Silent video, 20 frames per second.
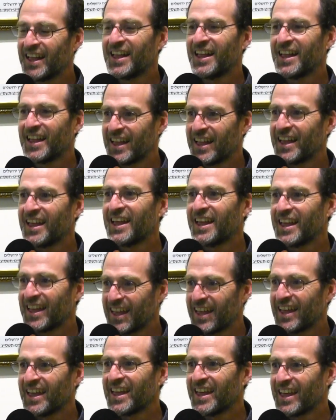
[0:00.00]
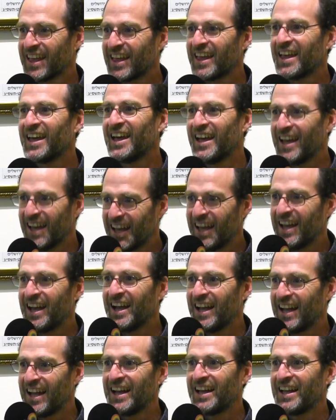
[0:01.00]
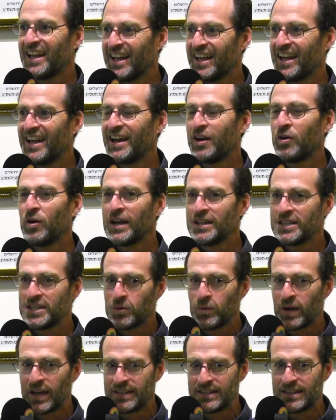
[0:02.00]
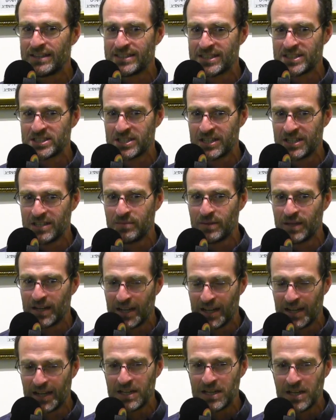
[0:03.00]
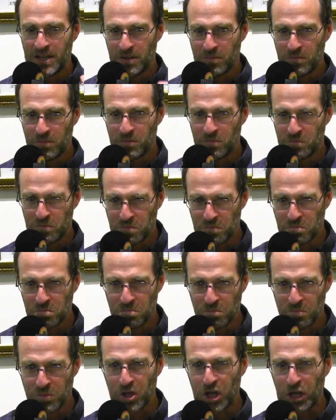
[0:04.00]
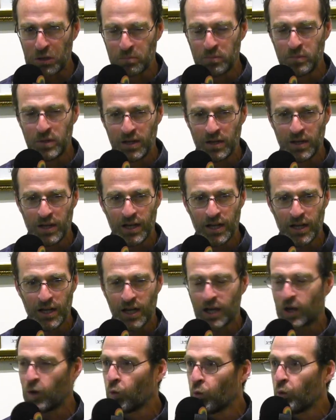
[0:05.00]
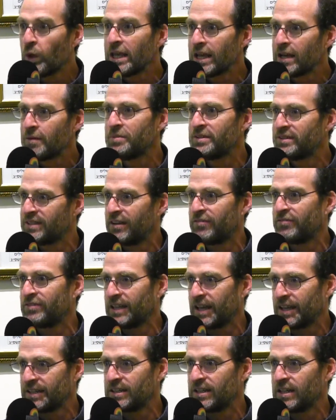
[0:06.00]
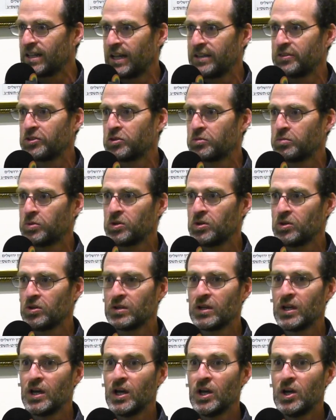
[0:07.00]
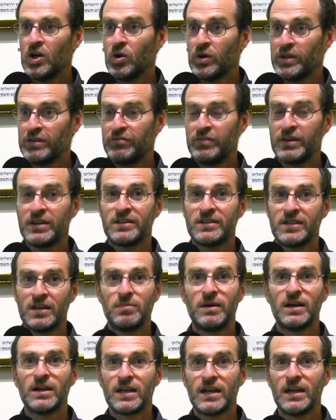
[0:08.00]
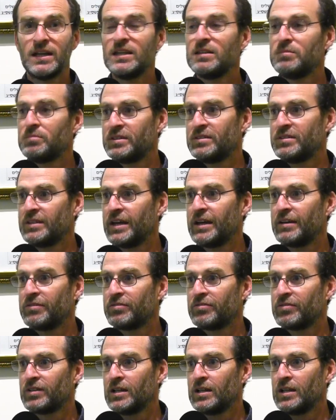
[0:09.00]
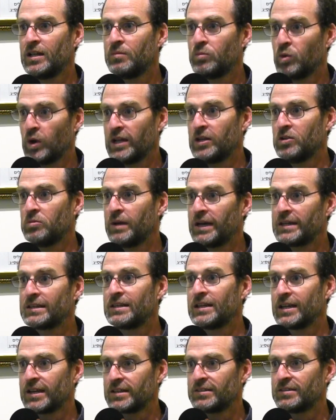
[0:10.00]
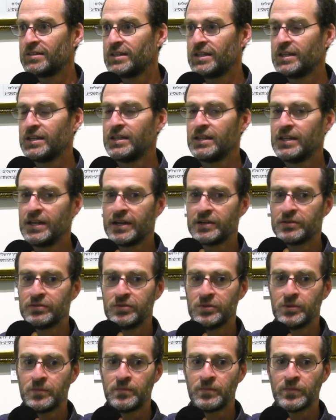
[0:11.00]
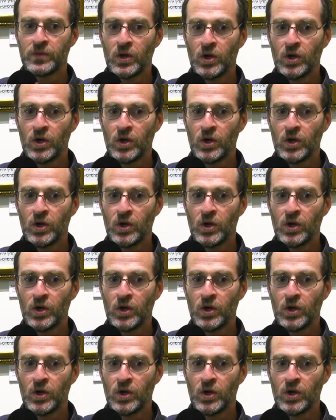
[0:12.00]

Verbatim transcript: كيبان لك انت غريب على الثقافه آه ديالك آه وهذه واحد التجربه آه، قويه بزاف عند الانثروبولوج وانا فكر دابا كاينين بزاف المعلومات اللي خصني نعرفه